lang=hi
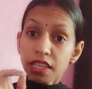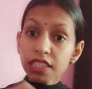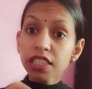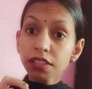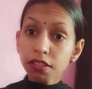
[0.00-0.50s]

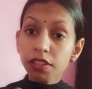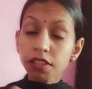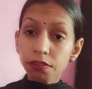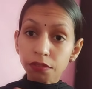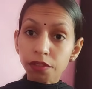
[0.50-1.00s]
इस
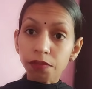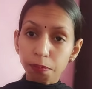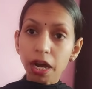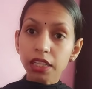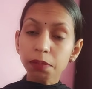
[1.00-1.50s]

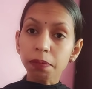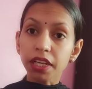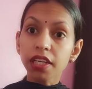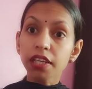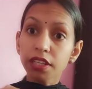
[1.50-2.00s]
बात
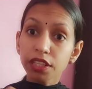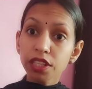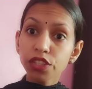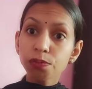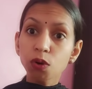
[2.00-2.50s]
पे
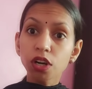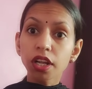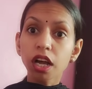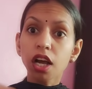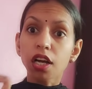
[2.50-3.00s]
नीच
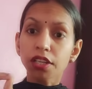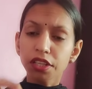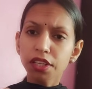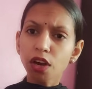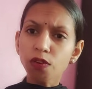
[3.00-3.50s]
बोलना और
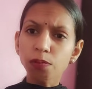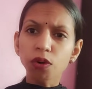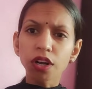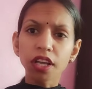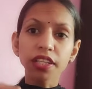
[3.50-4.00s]
गिरा हुआ
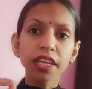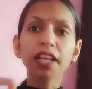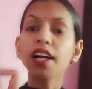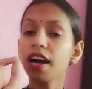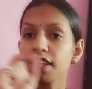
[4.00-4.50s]
बोलना ये
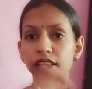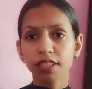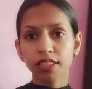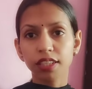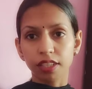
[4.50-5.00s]
कहाँ तक
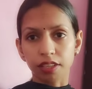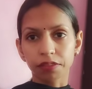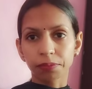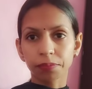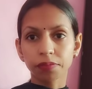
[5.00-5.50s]
सही है
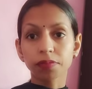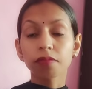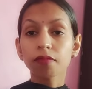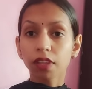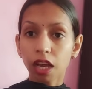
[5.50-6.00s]

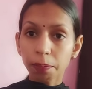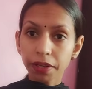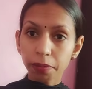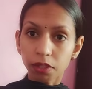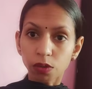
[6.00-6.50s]
आप
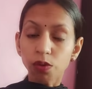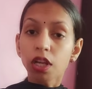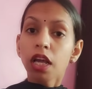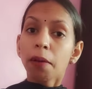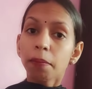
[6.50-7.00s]
ये बताओ
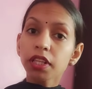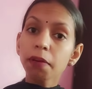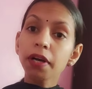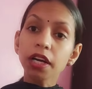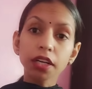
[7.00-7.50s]

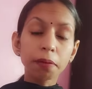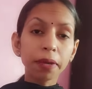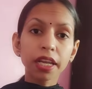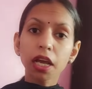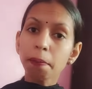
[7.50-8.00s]
मतलब अगर
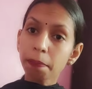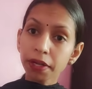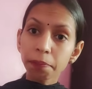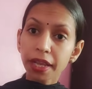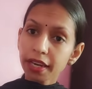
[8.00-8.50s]
मैंने
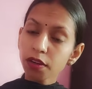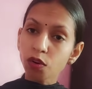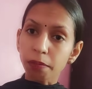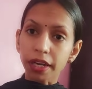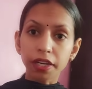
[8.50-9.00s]
अपनी मेरी
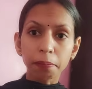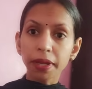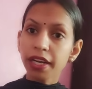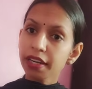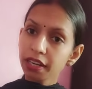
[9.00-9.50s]
कमेंट
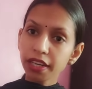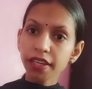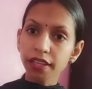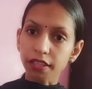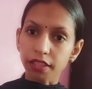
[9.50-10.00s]
मैंने
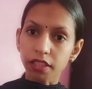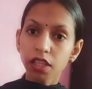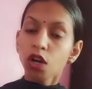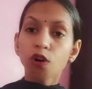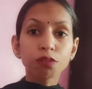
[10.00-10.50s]
डिलीट कर दी
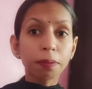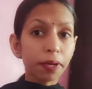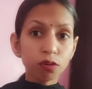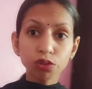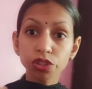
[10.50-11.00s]
और उसमें
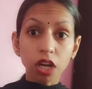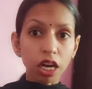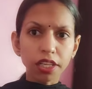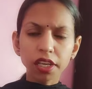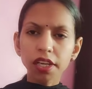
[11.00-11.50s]
मैंने कुछ
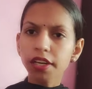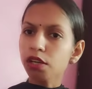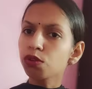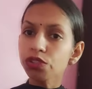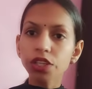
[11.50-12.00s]
गाड़ी नहीं लिख
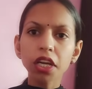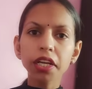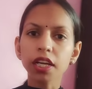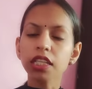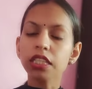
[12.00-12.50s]
रखा कुछ नहीं
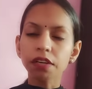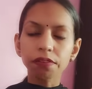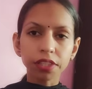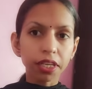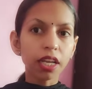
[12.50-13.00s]
लिख रखा सिर्फ
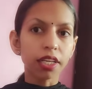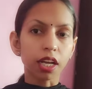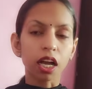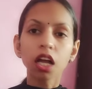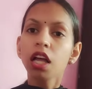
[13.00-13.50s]
इतना
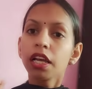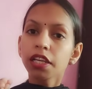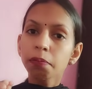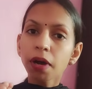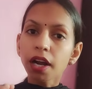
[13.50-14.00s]
लिखा
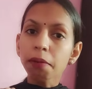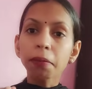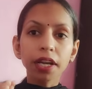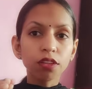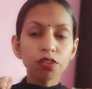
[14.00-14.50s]
कि बाण
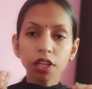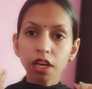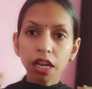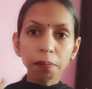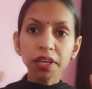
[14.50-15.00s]
मैंने तो तेरा
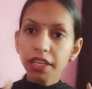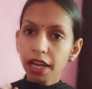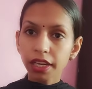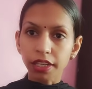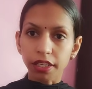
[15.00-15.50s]
नाम
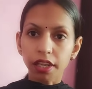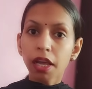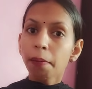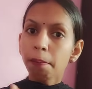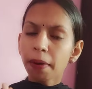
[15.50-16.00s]
लिया ही नहीं
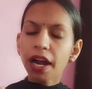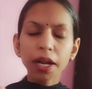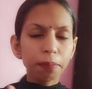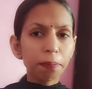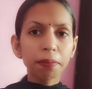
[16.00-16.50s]

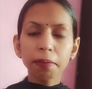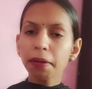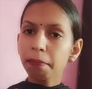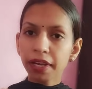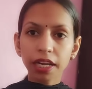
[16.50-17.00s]
बाण बेबे
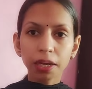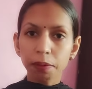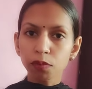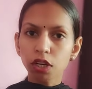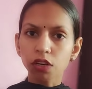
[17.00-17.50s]
बेबे का
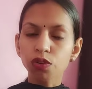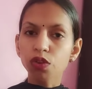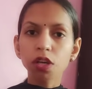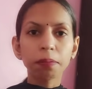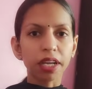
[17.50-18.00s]
मैं बोला करूँ
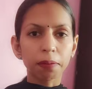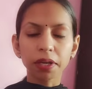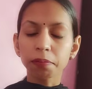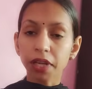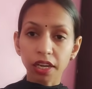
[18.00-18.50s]
कि हमारी
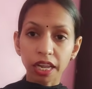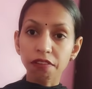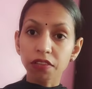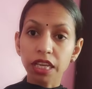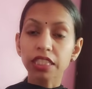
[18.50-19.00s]
भाई हमारी
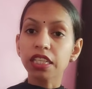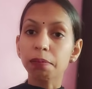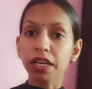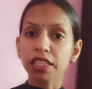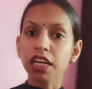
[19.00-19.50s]
लैंग्वेज ऐसी
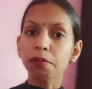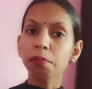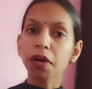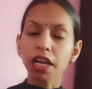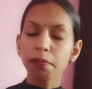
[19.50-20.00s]
हमारी साइड
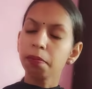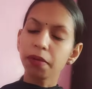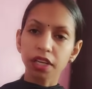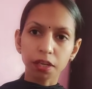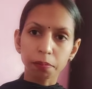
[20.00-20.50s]
में भाई
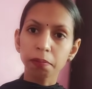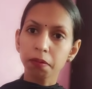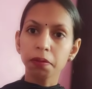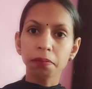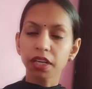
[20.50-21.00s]
बेबे का
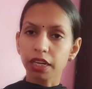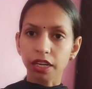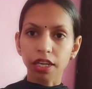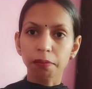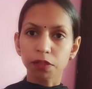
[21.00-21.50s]
बेबे बेबे करा
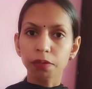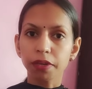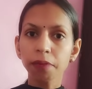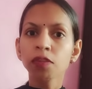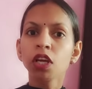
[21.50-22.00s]
कर हम सब
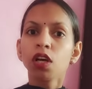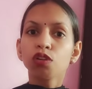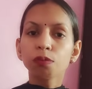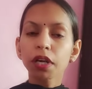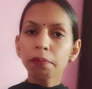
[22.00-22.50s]
ने
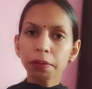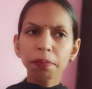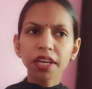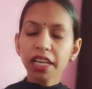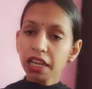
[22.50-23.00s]
तो मैंने
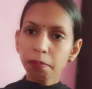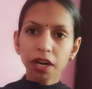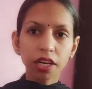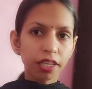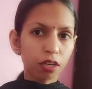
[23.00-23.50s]
बेबे लिखा या
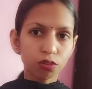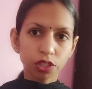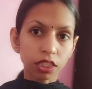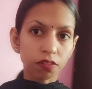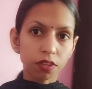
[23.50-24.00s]
बाण लिखा
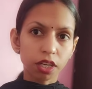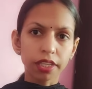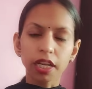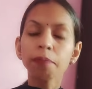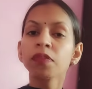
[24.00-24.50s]
कुछ ऐसा वर्ड
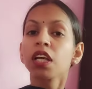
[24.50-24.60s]
लिखा